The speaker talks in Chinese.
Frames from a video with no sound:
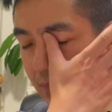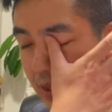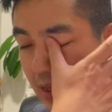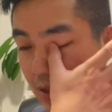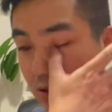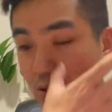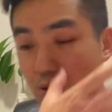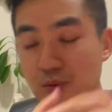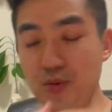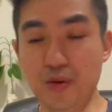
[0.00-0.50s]

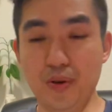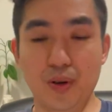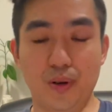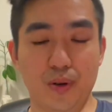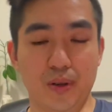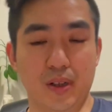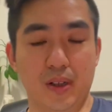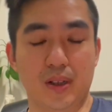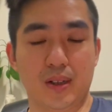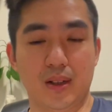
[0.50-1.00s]
终于有
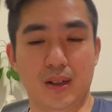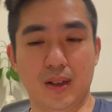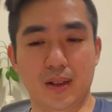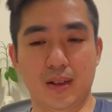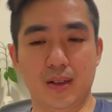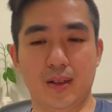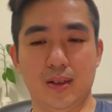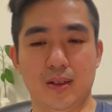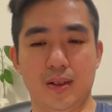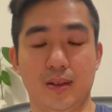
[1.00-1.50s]
一个这
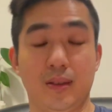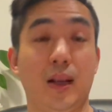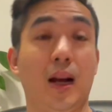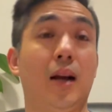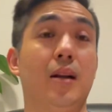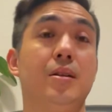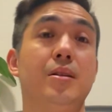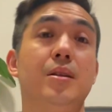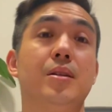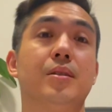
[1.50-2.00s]
个男
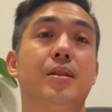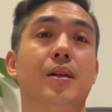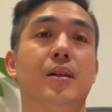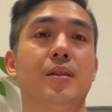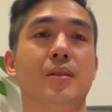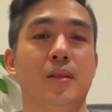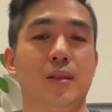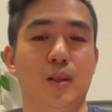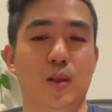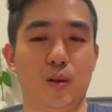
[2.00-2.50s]
人啊，
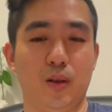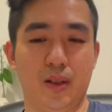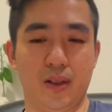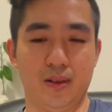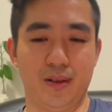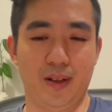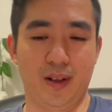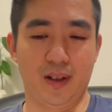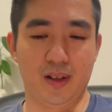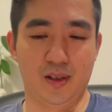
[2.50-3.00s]
能够跟
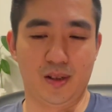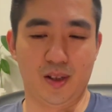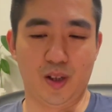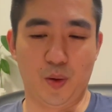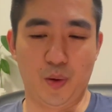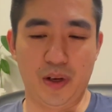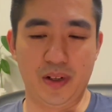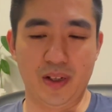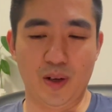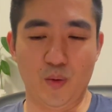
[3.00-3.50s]
这个
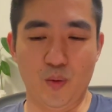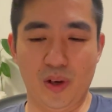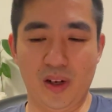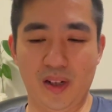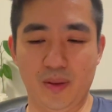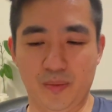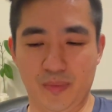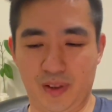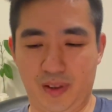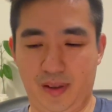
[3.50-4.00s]
Serena
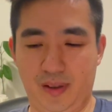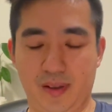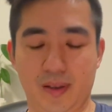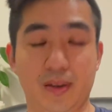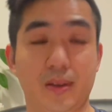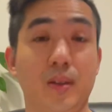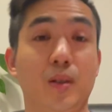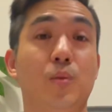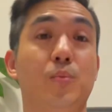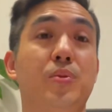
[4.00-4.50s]
Williams 啊
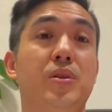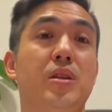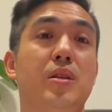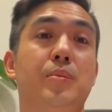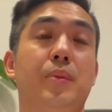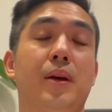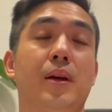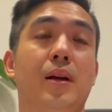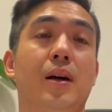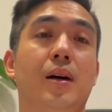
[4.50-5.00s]
能够媲
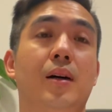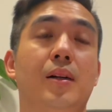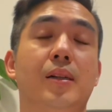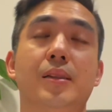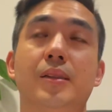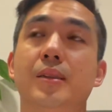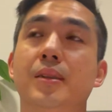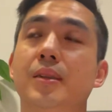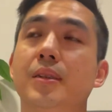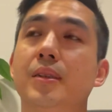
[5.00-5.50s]
美了啊。
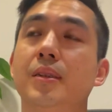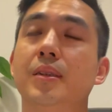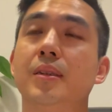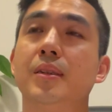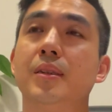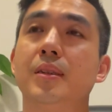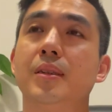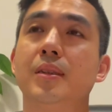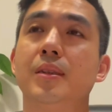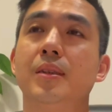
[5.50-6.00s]

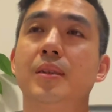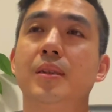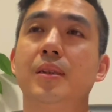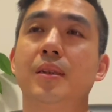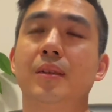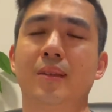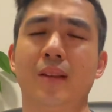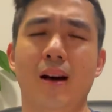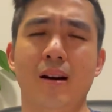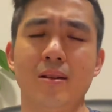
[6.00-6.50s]

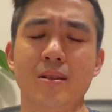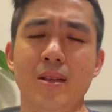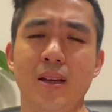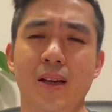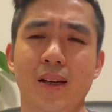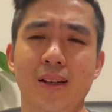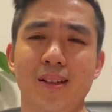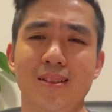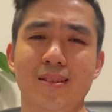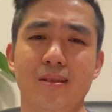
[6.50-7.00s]
当
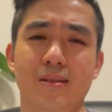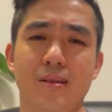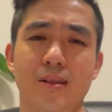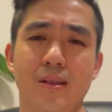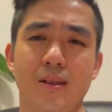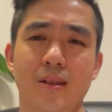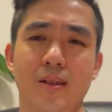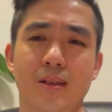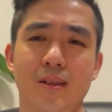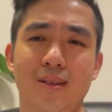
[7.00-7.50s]
年
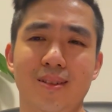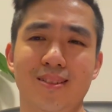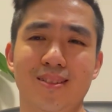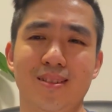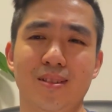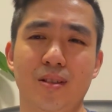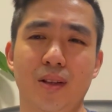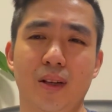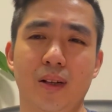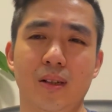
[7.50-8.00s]
呃，
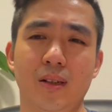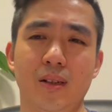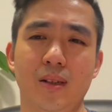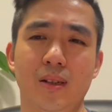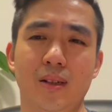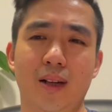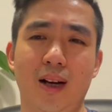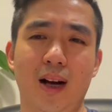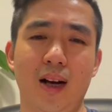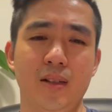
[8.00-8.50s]
这
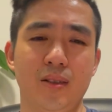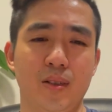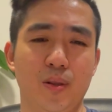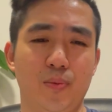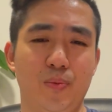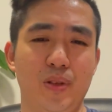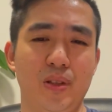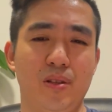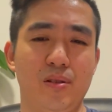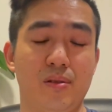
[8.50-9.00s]
个看着
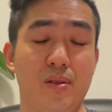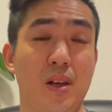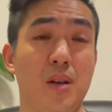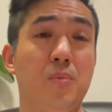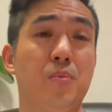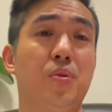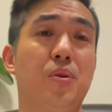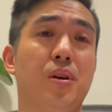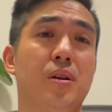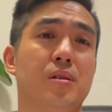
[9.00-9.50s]
Peter
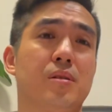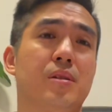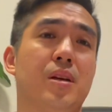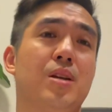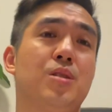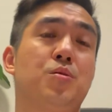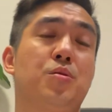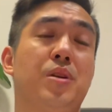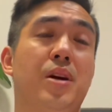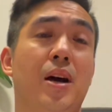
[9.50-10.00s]
Sampras、
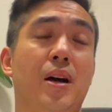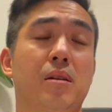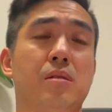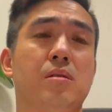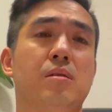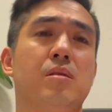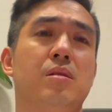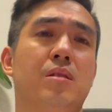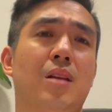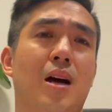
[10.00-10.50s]
Andre
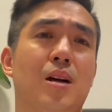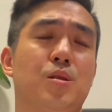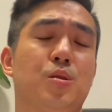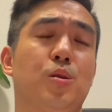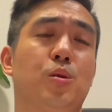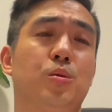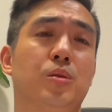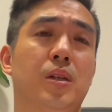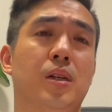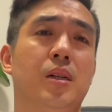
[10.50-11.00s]
Agassi 打
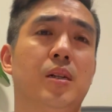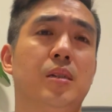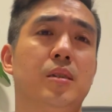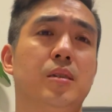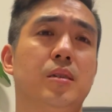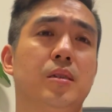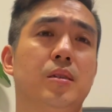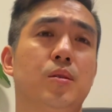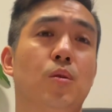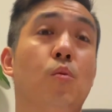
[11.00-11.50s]
球的
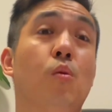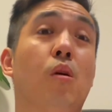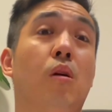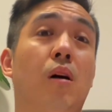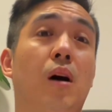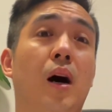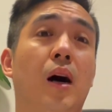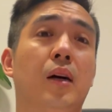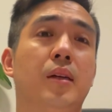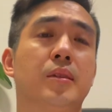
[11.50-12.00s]

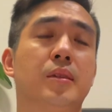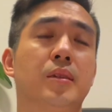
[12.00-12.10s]
我啊。